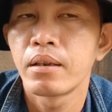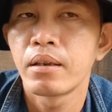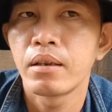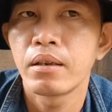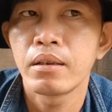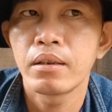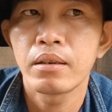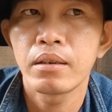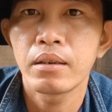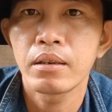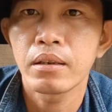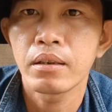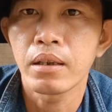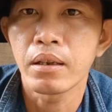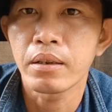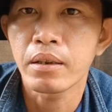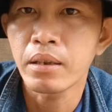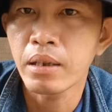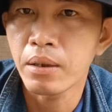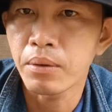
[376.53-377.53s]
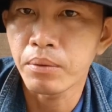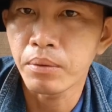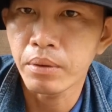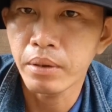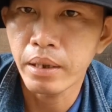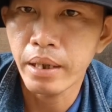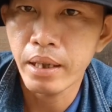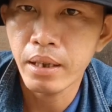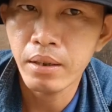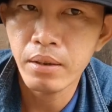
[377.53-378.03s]
ừ, rồi cái đầu
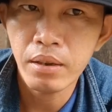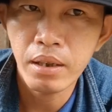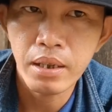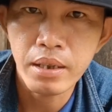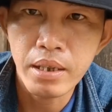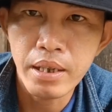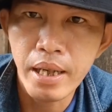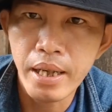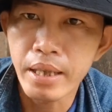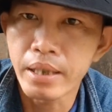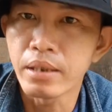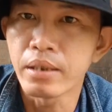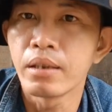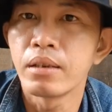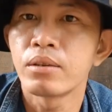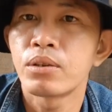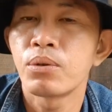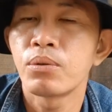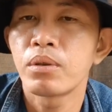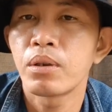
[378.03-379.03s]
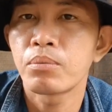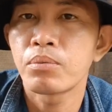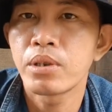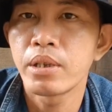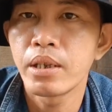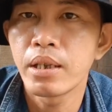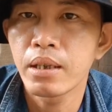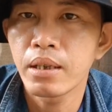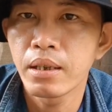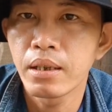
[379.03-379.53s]
nghe nói là về là xuống Long
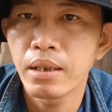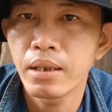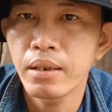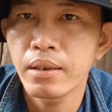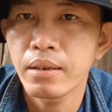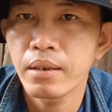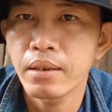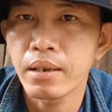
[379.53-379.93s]
Xuyên nữa